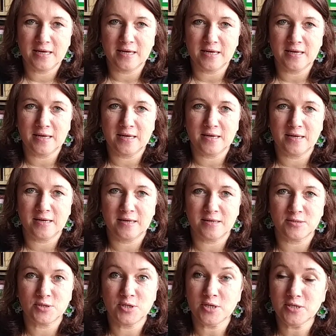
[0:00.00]
E,
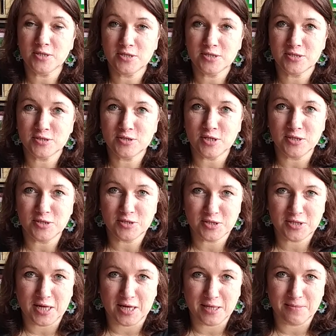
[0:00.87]
John
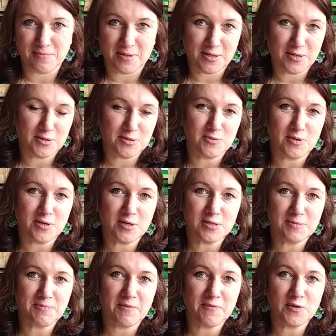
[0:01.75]
Steinbeck,
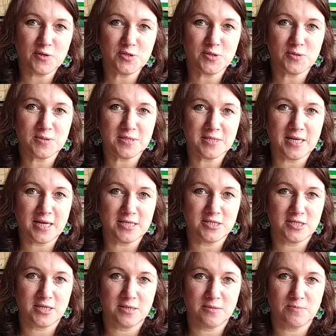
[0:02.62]
którego z pewnością
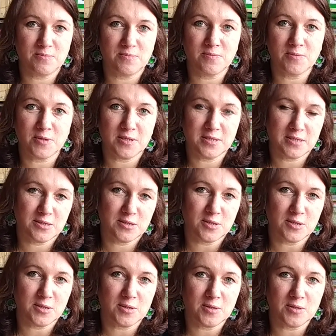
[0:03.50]
znacie, bo jest
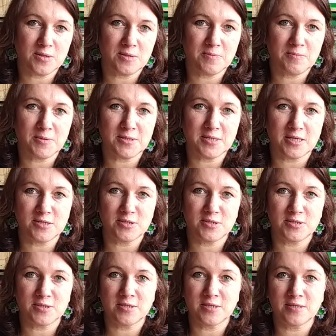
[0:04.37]
to
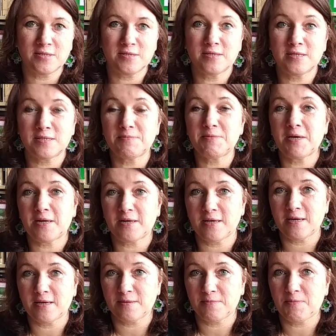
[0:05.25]
postać
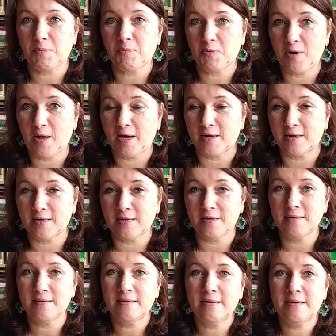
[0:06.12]
niezmiernie
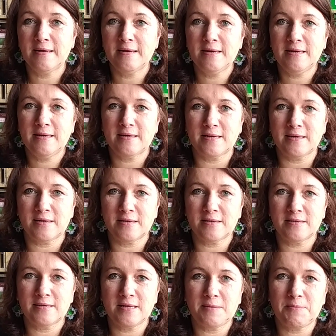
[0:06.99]
popularna.
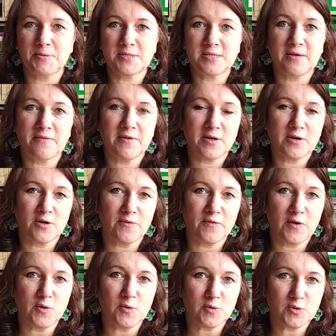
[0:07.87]
E, na podstawie jego
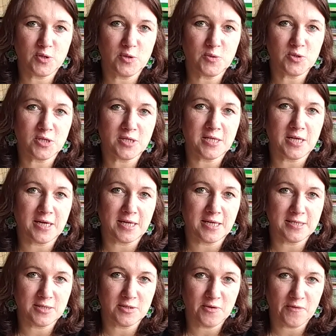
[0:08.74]
wielu książek
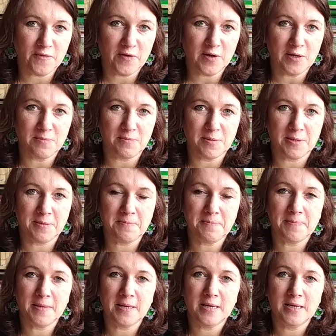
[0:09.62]
nakręcono filmy.
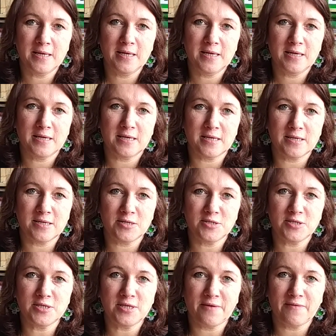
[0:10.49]
E,
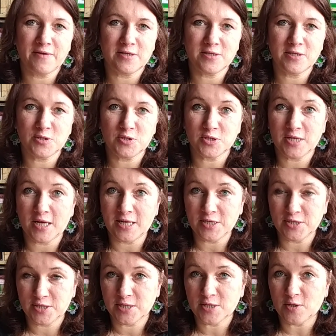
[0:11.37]
jeśli nawet nie
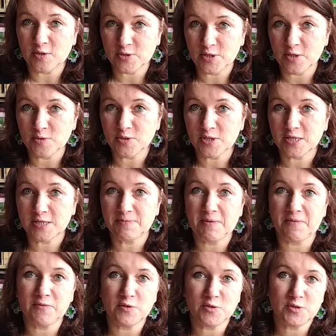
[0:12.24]
czytaliście jego książek, z
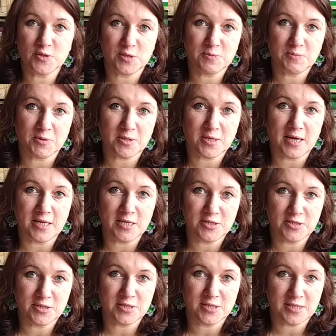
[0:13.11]
pewnością
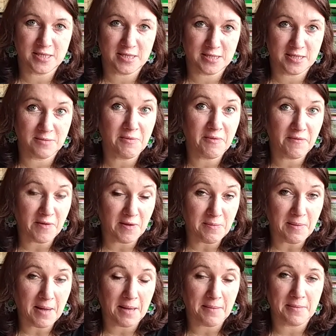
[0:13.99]
spotkaliście się z tymi
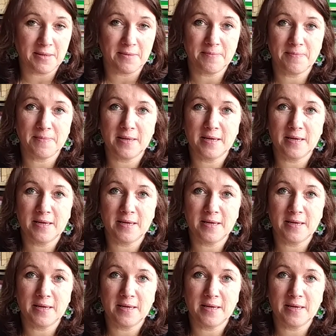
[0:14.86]
filmami.